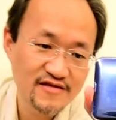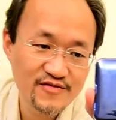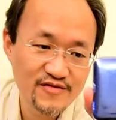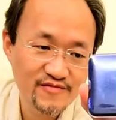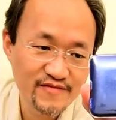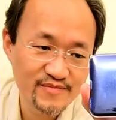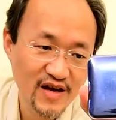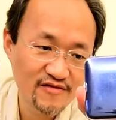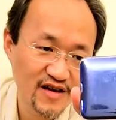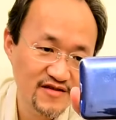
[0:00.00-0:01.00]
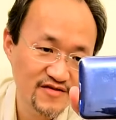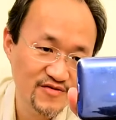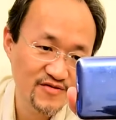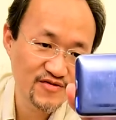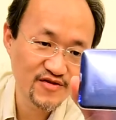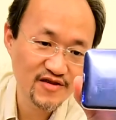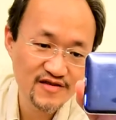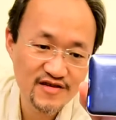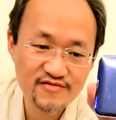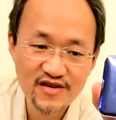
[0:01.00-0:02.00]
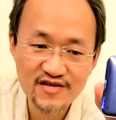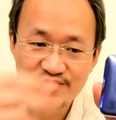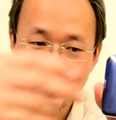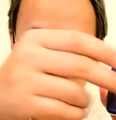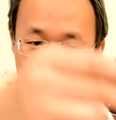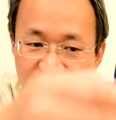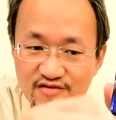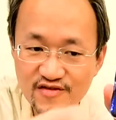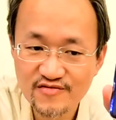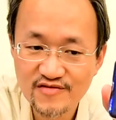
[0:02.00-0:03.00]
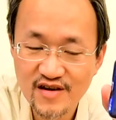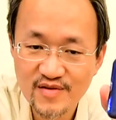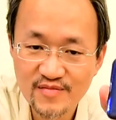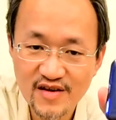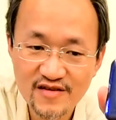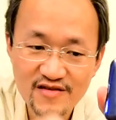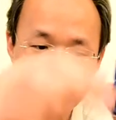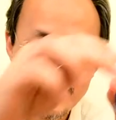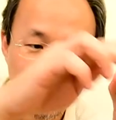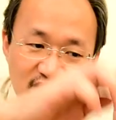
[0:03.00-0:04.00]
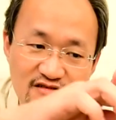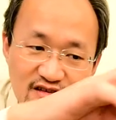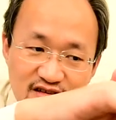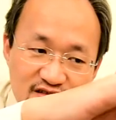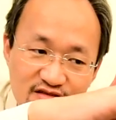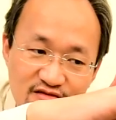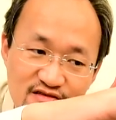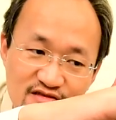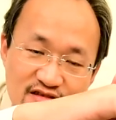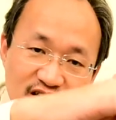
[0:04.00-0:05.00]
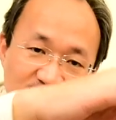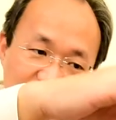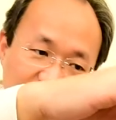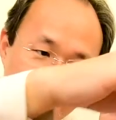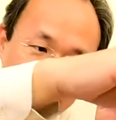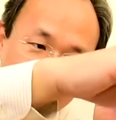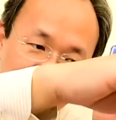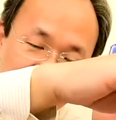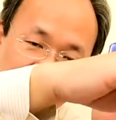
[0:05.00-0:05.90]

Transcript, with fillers: 所以买回来的时候我就觉得很奇怪，为什么每次录影都会录到边边？后来再找到这一只手机，它的镜头是在